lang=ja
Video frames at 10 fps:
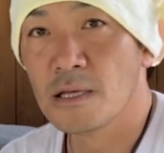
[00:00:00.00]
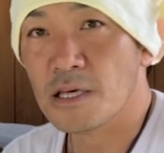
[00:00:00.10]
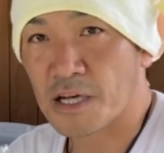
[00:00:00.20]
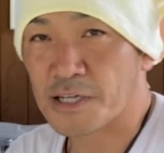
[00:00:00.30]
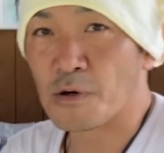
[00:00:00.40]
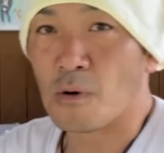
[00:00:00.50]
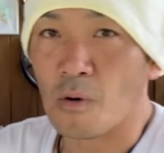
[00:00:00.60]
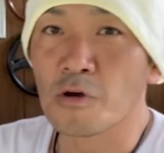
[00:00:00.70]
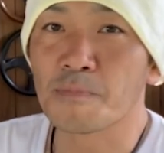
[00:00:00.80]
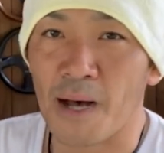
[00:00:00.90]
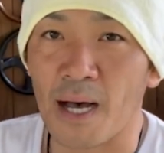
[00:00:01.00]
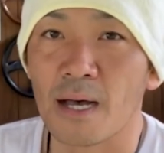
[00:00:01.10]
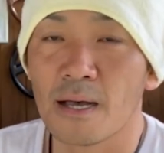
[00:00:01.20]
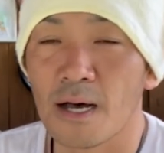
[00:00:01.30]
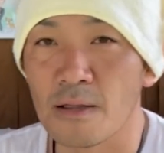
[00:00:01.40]
一箇所、オイルパ
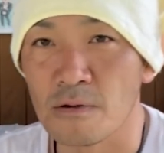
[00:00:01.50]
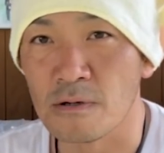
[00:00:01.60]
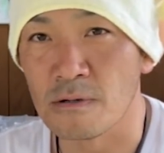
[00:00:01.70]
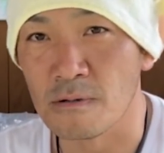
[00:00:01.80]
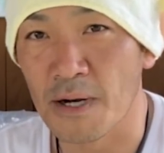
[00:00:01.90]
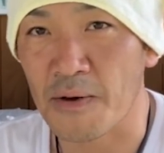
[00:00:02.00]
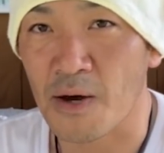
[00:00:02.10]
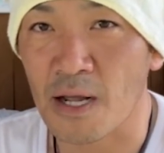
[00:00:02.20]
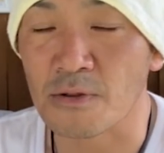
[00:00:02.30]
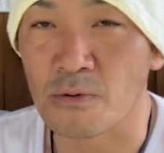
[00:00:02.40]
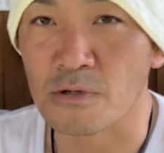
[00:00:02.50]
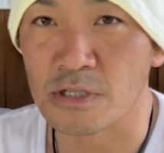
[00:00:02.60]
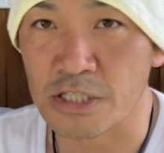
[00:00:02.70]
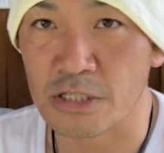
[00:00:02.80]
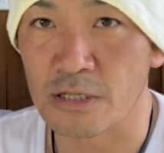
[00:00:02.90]
ン、あのー、わけわからんところ
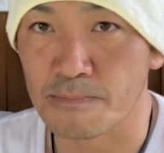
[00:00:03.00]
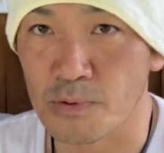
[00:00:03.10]
にネジ